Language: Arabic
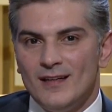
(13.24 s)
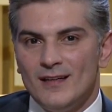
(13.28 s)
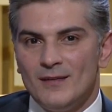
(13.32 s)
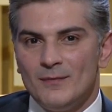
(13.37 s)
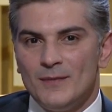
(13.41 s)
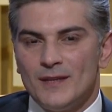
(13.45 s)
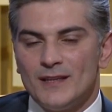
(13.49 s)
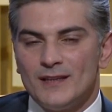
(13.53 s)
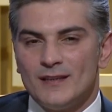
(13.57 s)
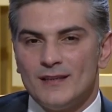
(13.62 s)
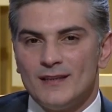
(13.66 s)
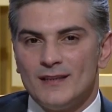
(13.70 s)

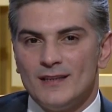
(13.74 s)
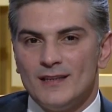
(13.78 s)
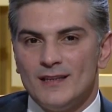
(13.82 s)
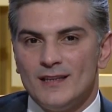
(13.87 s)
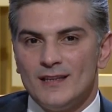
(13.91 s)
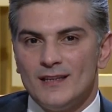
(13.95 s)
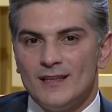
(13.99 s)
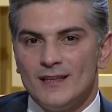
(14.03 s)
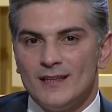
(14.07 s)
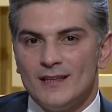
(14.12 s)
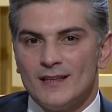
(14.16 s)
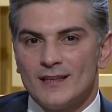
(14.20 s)
من
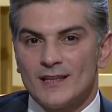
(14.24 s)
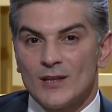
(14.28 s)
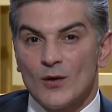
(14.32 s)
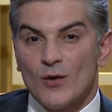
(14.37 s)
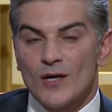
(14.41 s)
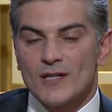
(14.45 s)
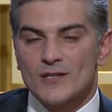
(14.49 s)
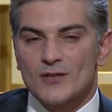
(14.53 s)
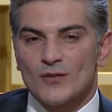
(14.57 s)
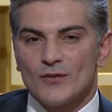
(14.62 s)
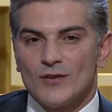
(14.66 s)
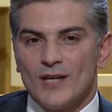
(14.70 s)
آه،
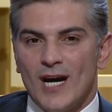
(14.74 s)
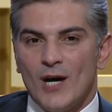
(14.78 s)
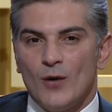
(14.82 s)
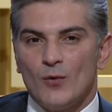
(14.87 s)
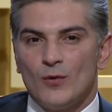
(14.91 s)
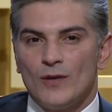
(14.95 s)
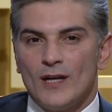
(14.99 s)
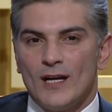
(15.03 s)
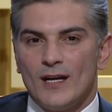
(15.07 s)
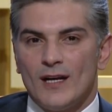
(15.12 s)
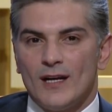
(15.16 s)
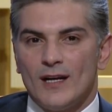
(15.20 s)
تواصلنا
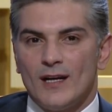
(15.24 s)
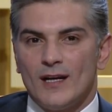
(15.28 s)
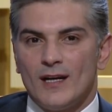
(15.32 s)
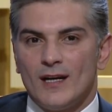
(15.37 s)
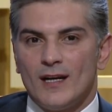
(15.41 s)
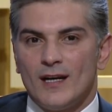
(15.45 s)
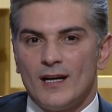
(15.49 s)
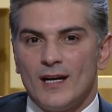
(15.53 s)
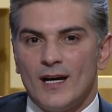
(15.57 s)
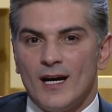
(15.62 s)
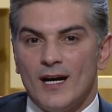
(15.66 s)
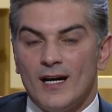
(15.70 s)
حول
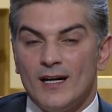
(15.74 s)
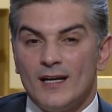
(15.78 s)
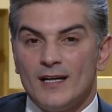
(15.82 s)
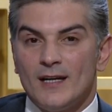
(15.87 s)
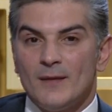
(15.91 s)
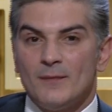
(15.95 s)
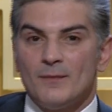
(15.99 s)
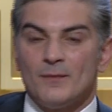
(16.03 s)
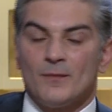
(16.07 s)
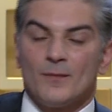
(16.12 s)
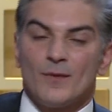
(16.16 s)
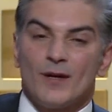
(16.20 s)

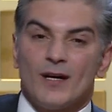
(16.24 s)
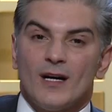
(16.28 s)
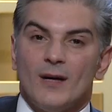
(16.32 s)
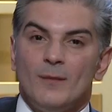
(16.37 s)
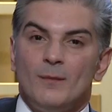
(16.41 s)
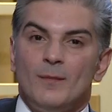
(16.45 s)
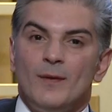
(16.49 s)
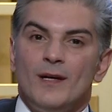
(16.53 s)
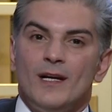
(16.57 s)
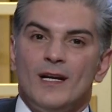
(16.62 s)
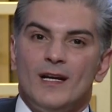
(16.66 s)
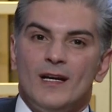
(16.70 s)
العالم
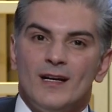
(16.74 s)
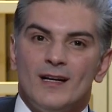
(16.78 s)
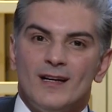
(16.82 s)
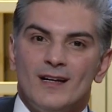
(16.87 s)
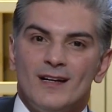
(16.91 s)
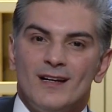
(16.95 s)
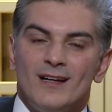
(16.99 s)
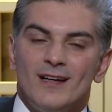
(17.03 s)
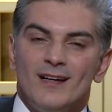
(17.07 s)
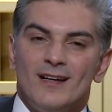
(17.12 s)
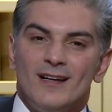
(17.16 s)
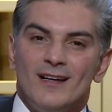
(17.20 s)
قبل
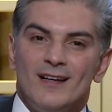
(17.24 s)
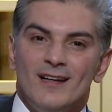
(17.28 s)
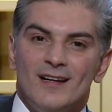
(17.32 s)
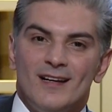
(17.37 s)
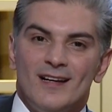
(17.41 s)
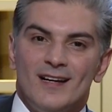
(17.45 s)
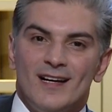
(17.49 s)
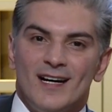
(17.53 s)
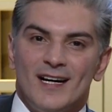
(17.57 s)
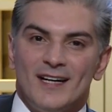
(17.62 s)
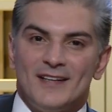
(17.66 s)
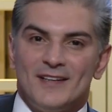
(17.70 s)

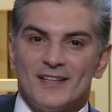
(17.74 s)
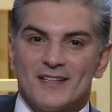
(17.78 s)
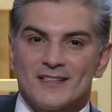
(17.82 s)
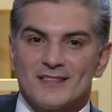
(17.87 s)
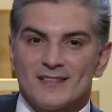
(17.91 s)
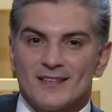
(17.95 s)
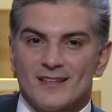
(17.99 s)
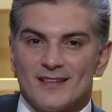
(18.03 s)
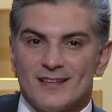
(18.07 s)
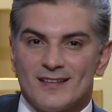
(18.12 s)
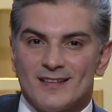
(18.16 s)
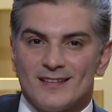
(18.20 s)
أن
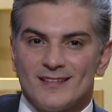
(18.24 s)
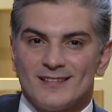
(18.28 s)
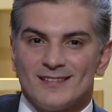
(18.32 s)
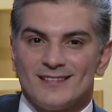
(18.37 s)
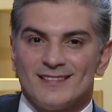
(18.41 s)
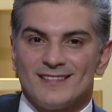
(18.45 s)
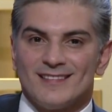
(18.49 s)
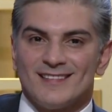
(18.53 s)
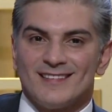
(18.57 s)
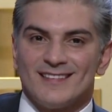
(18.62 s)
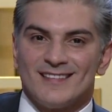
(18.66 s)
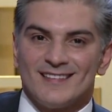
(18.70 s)
يصل
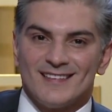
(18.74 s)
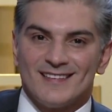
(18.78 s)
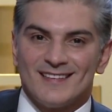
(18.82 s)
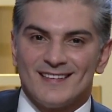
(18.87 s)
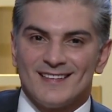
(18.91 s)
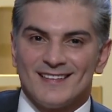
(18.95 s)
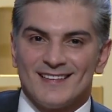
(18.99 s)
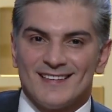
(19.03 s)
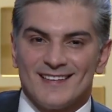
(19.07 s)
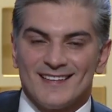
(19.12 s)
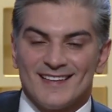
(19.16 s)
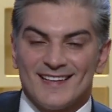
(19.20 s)

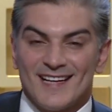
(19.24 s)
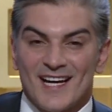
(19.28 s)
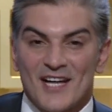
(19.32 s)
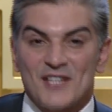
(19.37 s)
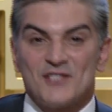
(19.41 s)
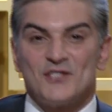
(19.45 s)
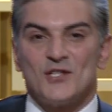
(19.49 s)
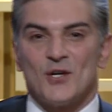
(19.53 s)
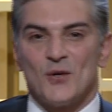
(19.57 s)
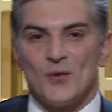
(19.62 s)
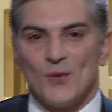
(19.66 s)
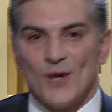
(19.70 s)

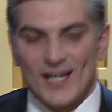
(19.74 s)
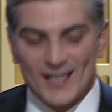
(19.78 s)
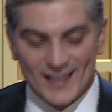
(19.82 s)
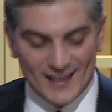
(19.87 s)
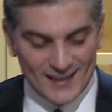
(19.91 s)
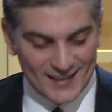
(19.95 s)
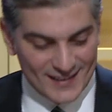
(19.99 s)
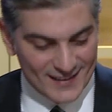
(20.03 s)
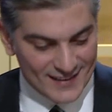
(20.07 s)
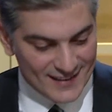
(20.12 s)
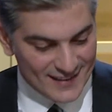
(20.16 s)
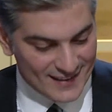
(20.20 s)
الجوال
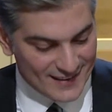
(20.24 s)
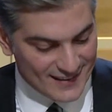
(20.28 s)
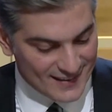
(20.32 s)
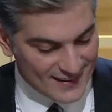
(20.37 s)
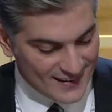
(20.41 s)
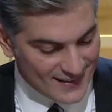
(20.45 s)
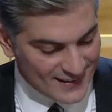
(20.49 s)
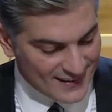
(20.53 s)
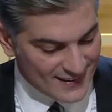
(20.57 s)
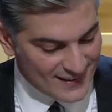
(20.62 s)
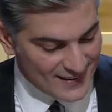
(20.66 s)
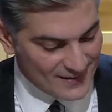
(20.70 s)

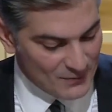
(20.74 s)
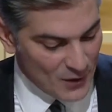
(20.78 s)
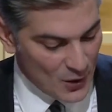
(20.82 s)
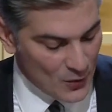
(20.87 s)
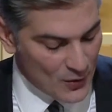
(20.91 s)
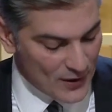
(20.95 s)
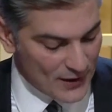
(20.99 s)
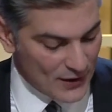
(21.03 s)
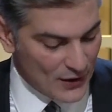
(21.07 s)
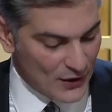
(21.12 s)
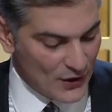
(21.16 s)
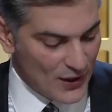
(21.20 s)

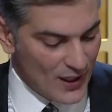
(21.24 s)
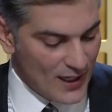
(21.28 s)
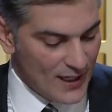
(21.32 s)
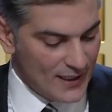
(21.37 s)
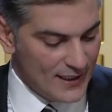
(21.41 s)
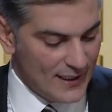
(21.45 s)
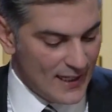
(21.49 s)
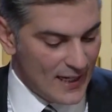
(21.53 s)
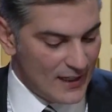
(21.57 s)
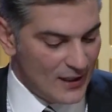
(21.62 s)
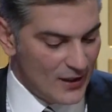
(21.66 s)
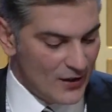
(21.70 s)
محور
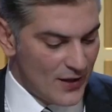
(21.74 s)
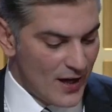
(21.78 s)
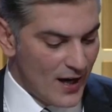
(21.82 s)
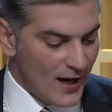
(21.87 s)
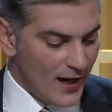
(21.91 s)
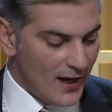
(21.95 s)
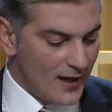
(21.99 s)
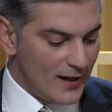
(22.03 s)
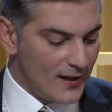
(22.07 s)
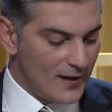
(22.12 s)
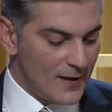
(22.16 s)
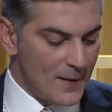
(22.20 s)
الثاني
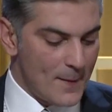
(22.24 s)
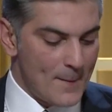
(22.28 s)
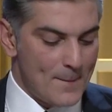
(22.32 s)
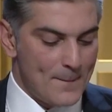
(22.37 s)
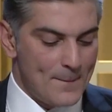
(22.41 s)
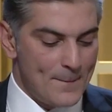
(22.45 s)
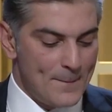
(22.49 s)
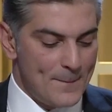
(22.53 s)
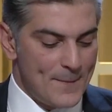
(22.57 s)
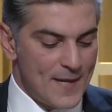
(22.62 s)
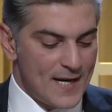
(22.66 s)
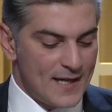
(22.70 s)
الإذاعة
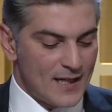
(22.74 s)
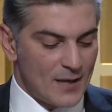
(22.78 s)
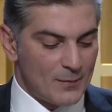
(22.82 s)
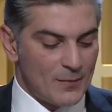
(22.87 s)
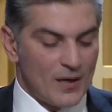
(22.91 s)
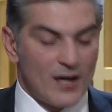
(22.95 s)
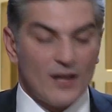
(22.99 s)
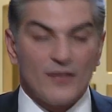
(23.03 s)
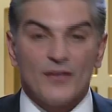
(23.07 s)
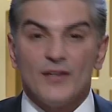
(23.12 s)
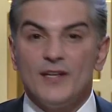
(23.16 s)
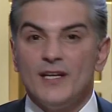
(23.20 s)
بين
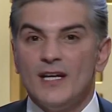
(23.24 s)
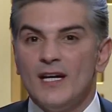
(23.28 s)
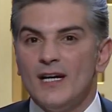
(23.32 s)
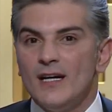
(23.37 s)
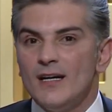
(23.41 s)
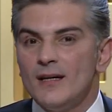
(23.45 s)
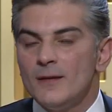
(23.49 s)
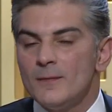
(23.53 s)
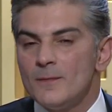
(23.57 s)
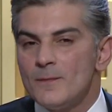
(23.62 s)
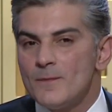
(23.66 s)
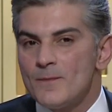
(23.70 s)
ماضيها
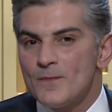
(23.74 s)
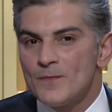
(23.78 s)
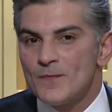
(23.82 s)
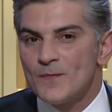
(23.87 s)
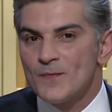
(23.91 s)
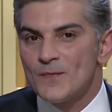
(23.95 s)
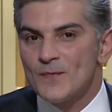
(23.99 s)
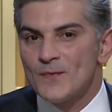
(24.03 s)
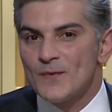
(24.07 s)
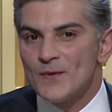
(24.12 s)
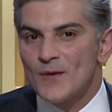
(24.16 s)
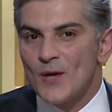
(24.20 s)

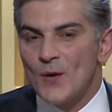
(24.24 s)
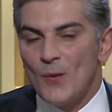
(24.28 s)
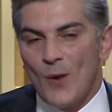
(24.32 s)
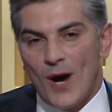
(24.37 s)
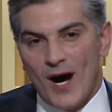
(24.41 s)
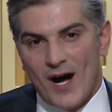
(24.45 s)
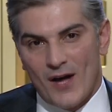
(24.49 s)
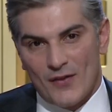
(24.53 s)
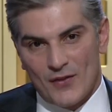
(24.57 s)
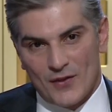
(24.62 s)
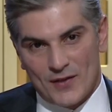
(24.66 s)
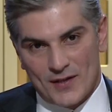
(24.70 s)

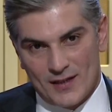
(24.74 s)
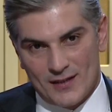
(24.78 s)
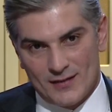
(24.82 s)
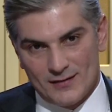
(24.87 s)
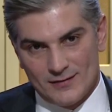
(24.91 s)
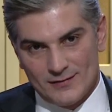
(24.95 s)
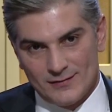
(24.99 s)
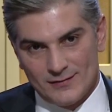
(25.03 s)
وحاضرها